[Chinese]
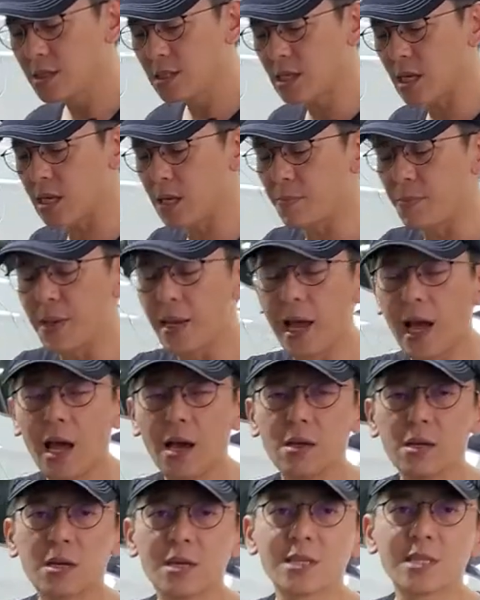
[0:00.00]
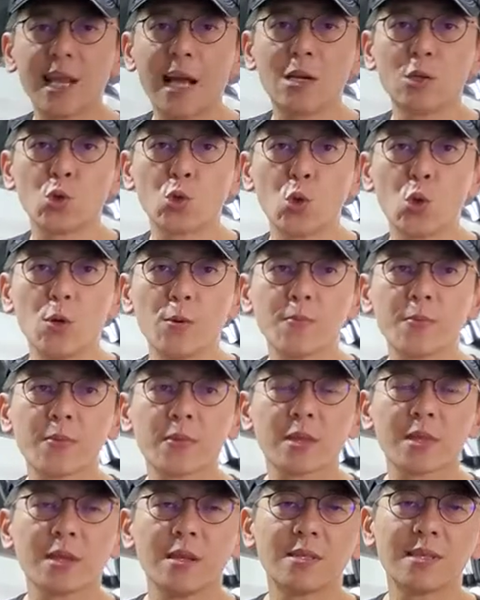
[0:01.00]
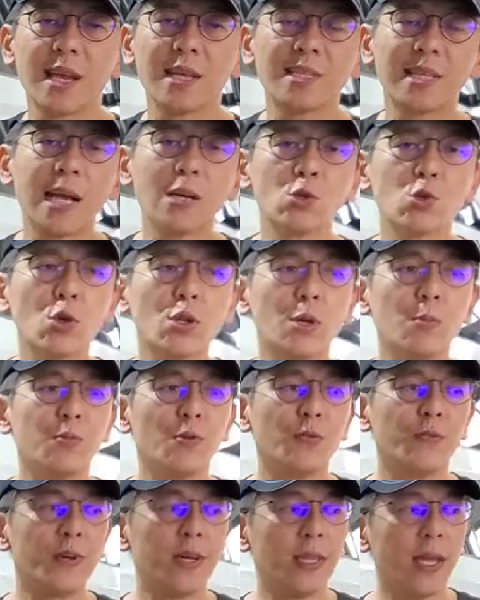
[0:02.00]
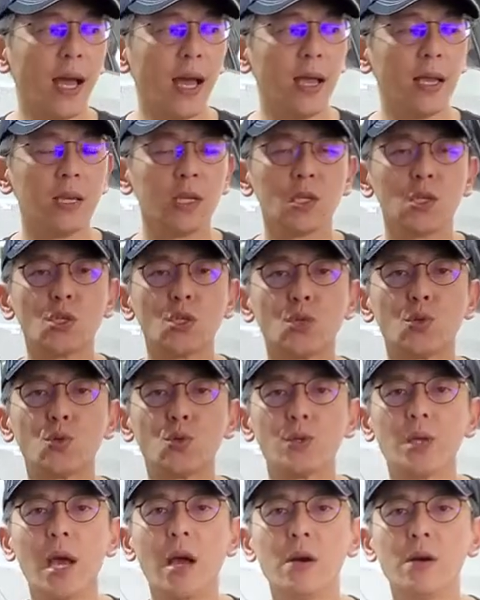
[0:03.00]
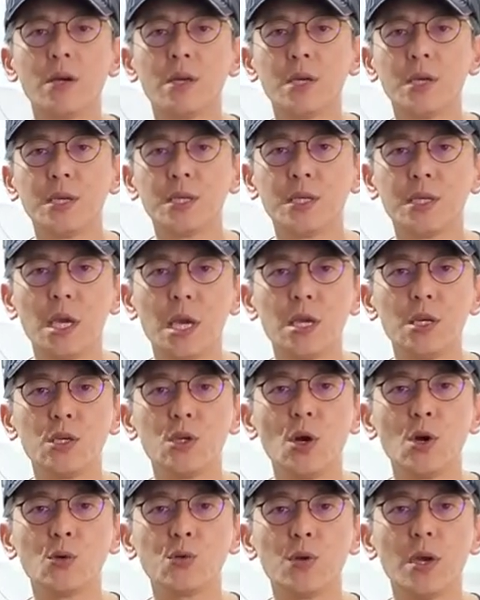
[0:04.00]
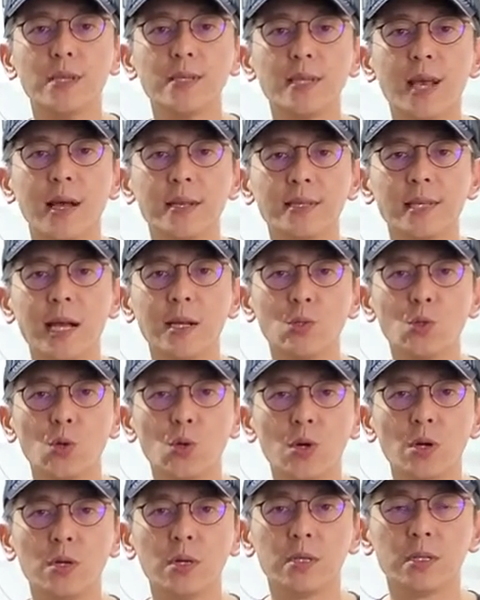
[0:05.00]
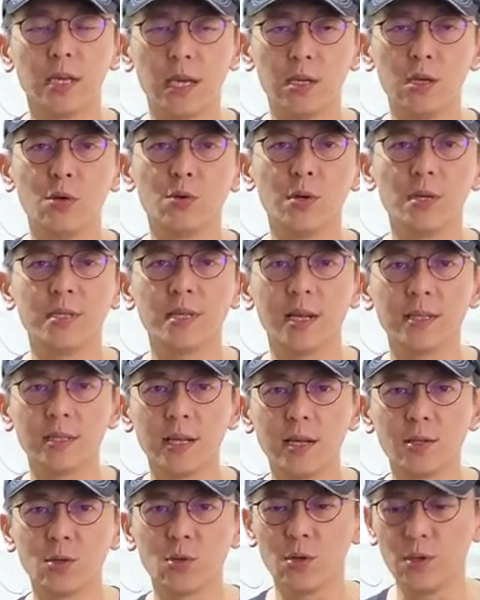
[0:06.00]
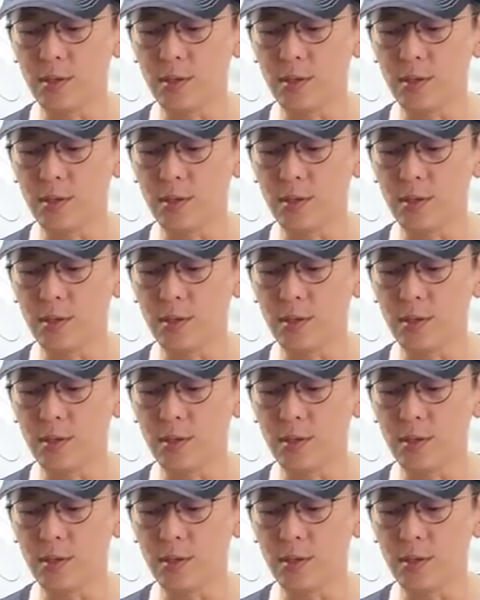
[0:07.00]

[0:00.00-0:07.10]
这里本来还有一个上座，在上座的部分啊，是需要沿用原厂上座，沿用原厂上座